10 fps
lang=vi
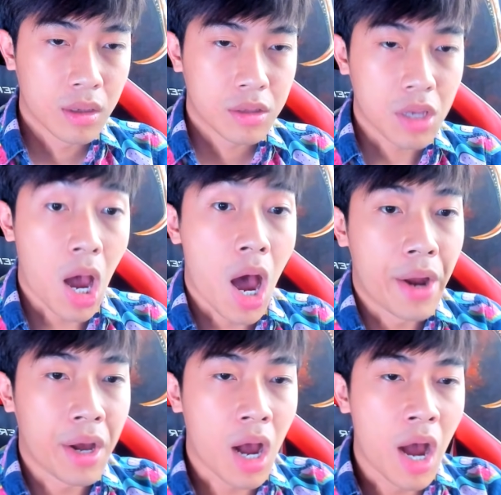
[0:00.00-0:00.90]

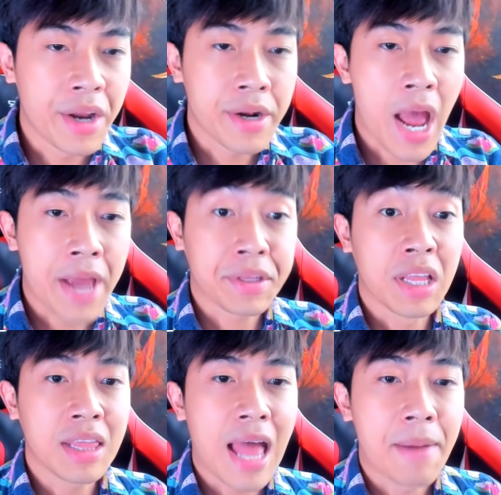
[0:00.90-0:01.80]
Trời đất ơi, nay
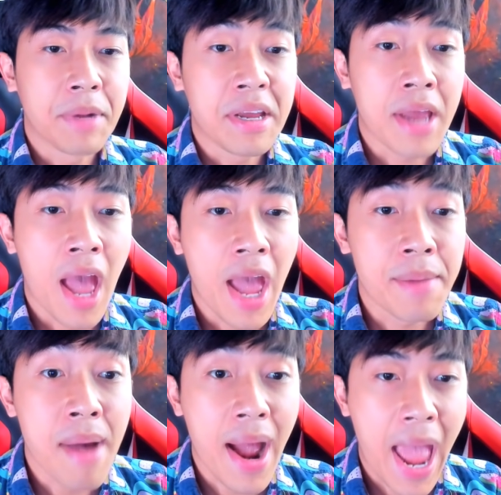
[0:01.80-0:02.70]
tính làm đi nghề
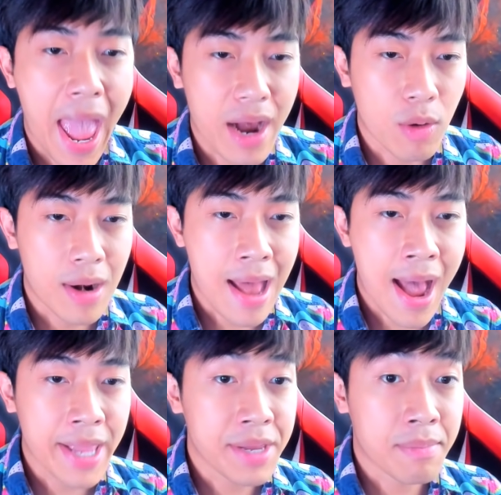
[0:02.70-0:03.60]
bán hàng
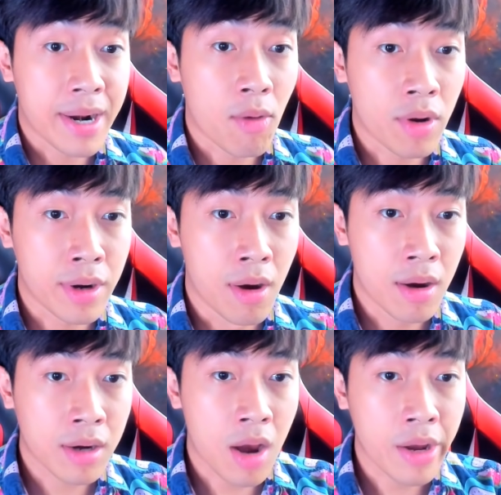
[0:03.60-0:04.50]
online nhưng mà đâu có
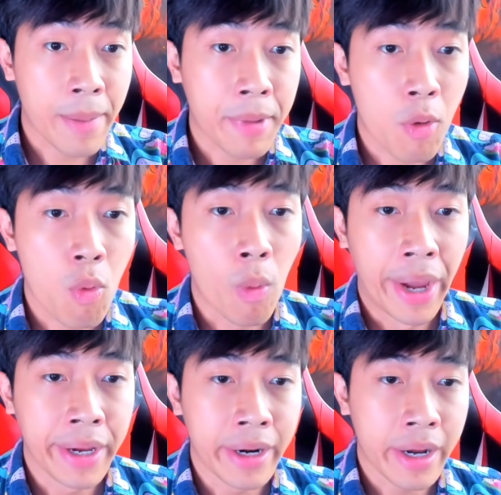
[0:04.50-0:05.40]
được. Đó, gặp cái con
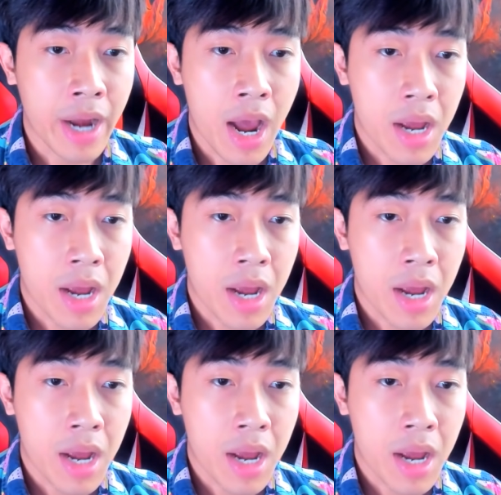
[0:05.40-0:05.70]
quỷ đó, thấy